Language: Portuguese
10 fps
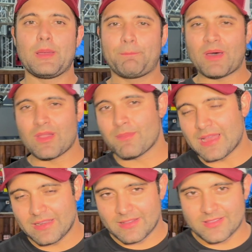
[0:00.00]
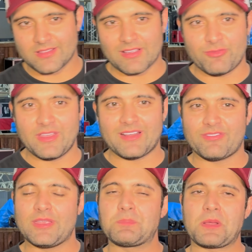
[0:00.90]
Paula Mali na sexta-feira
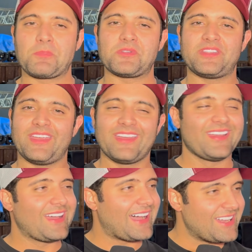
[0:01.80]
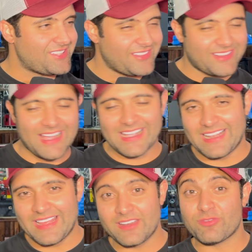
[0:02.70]
vem para poder agitar a
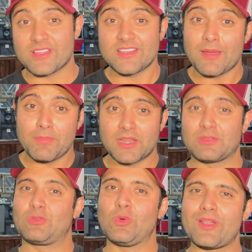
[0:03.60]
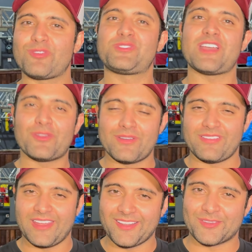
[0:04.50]
galera e fazer a abertura oficial do
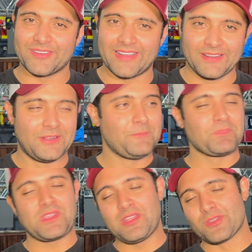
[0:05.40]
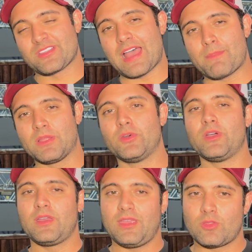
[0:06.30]
evento, né? E no sábado,
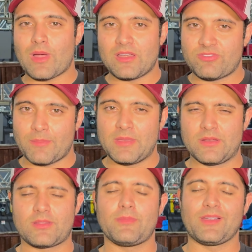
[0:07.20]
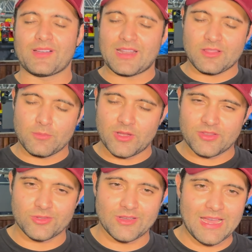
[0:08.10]
Eduardo e Fabiano também com aquelas modas
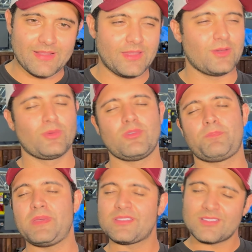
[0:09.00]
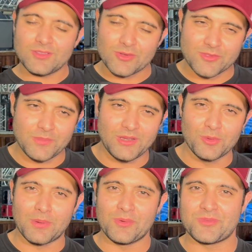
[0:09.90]
chonadas. Ou oh, pensa em dois meninos
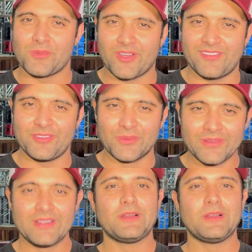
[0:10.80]
bons de moda, viu?